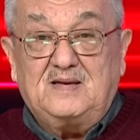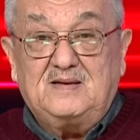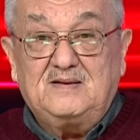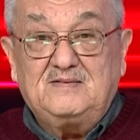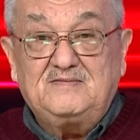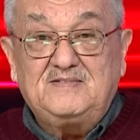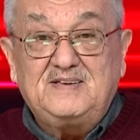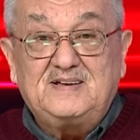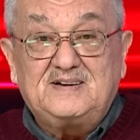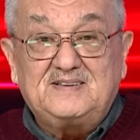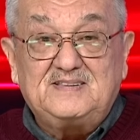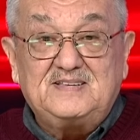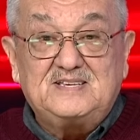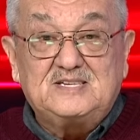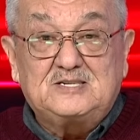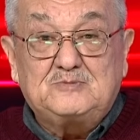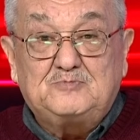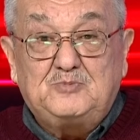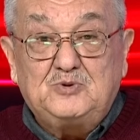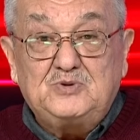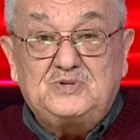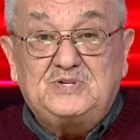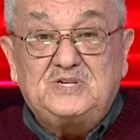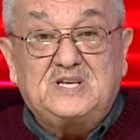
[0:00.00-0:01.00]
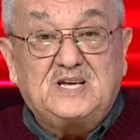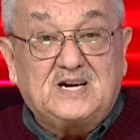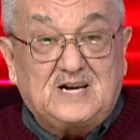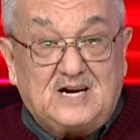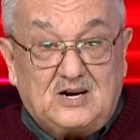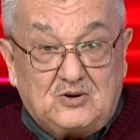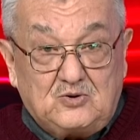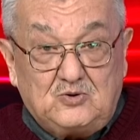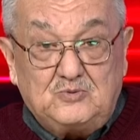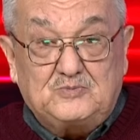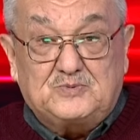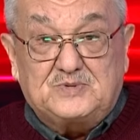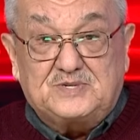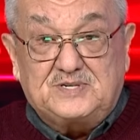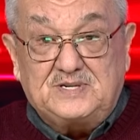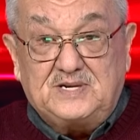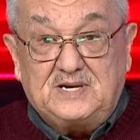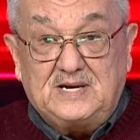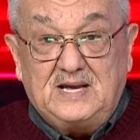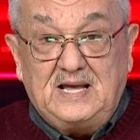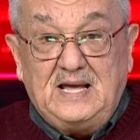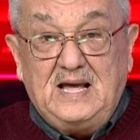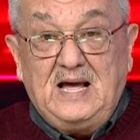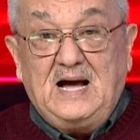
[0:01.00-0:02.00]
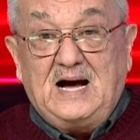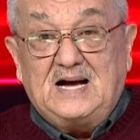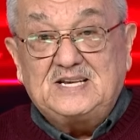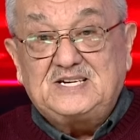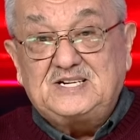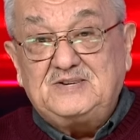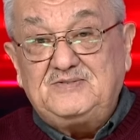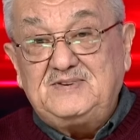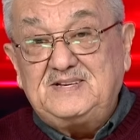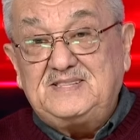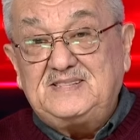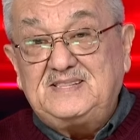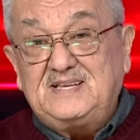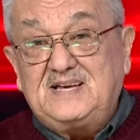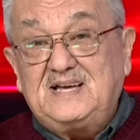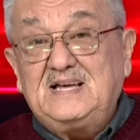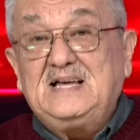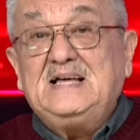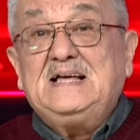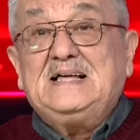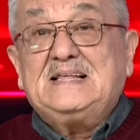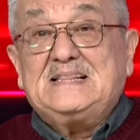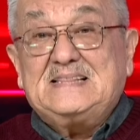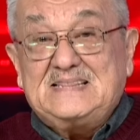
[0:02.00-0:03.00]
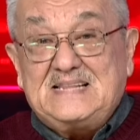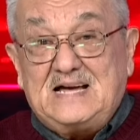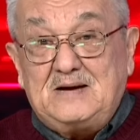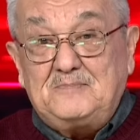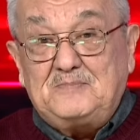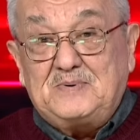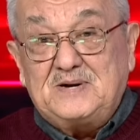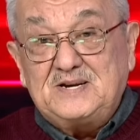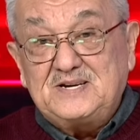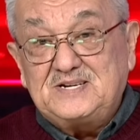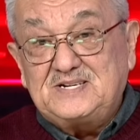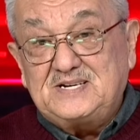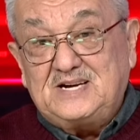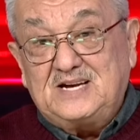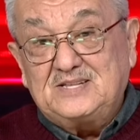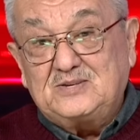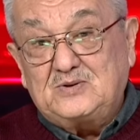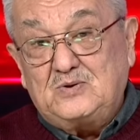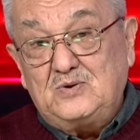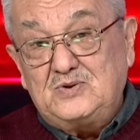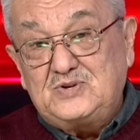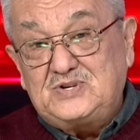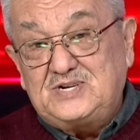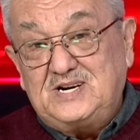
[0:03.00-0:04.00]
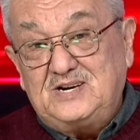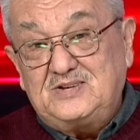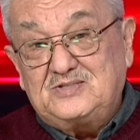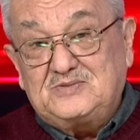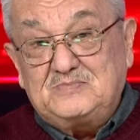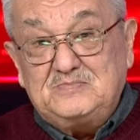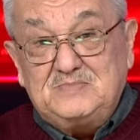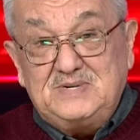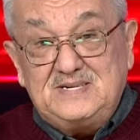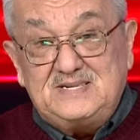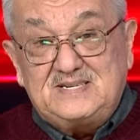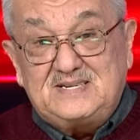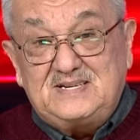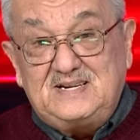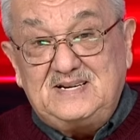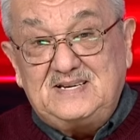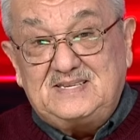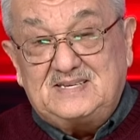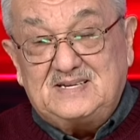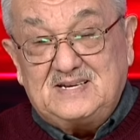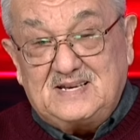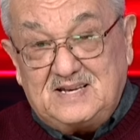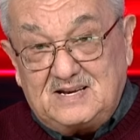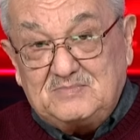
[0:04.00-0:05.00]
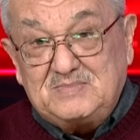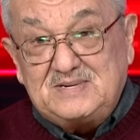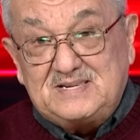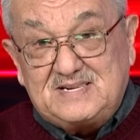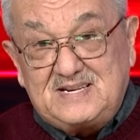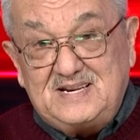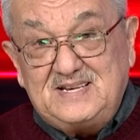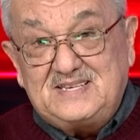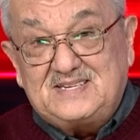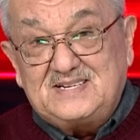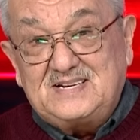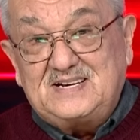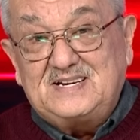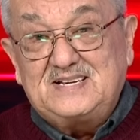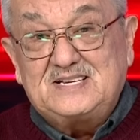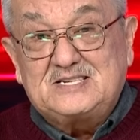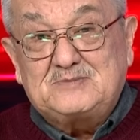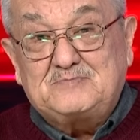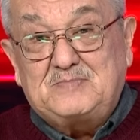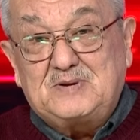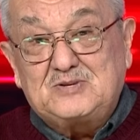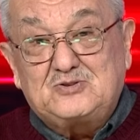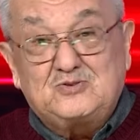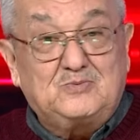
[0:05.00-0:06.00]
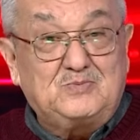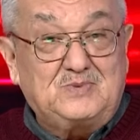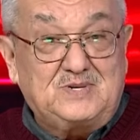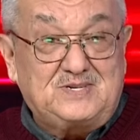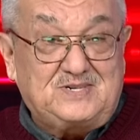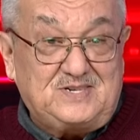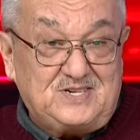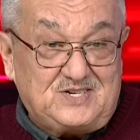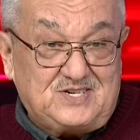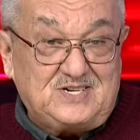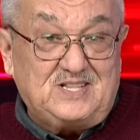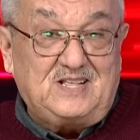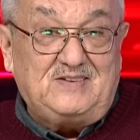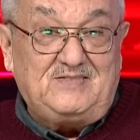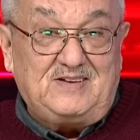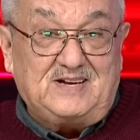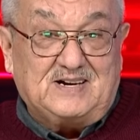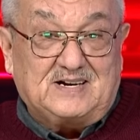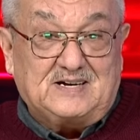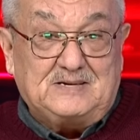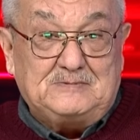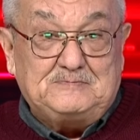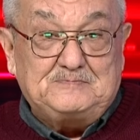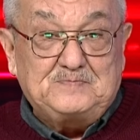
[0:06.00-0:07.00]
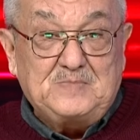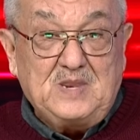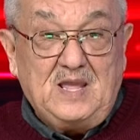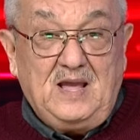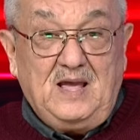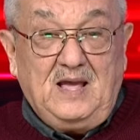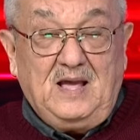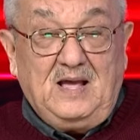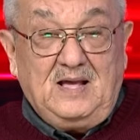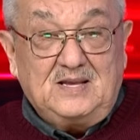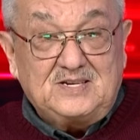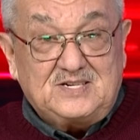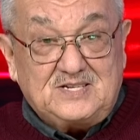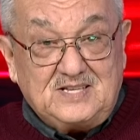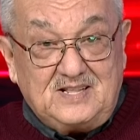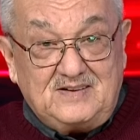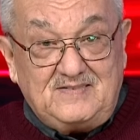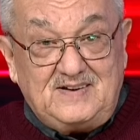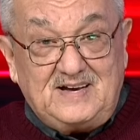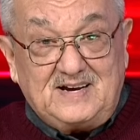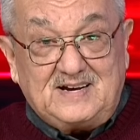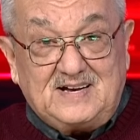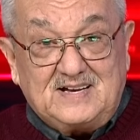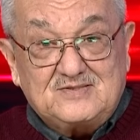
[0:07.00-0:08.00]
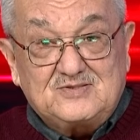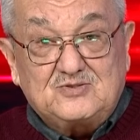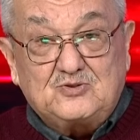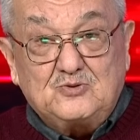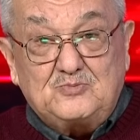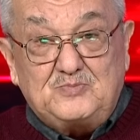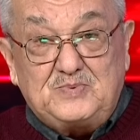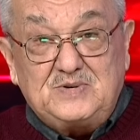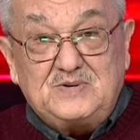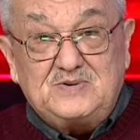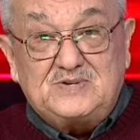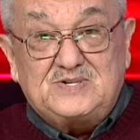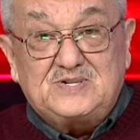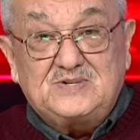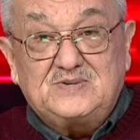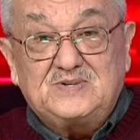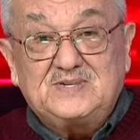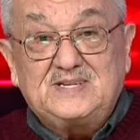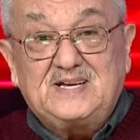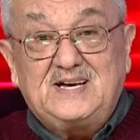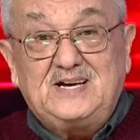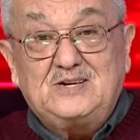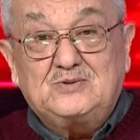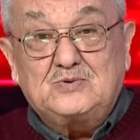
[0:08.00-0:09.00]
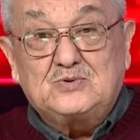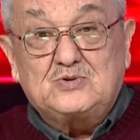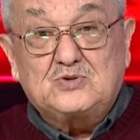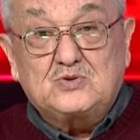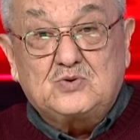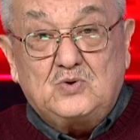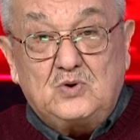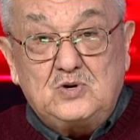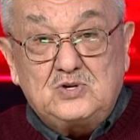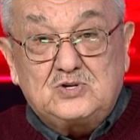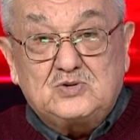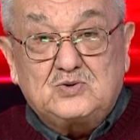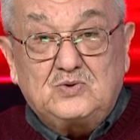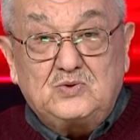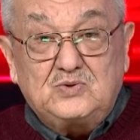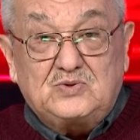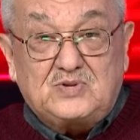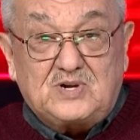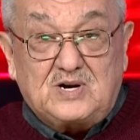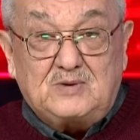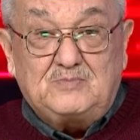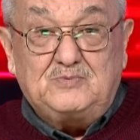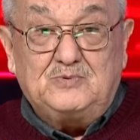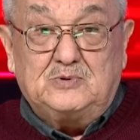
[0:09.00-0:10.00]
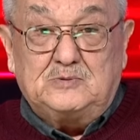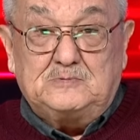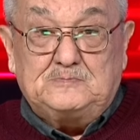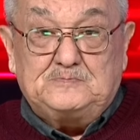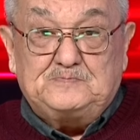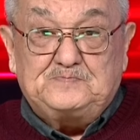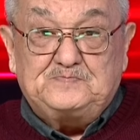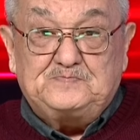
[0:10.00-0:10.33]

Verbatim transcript: верные спутники коррупции, очевидно, напрочь отключают мыслить, э, мыслительные способности человека, человека, ступившего на эту скользкую тропу